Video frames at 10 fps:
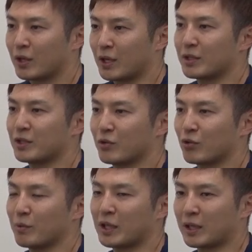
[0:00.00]
感じの
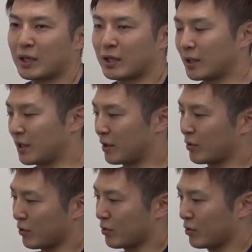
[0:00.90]
組み立て方に
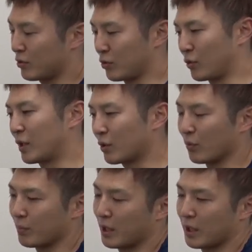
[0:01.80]
その後
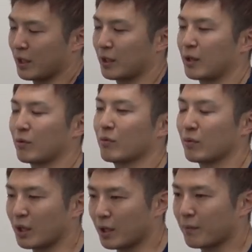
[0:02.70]
のプレーがなっていくの
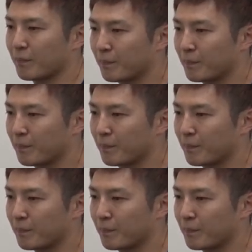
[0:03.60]
で、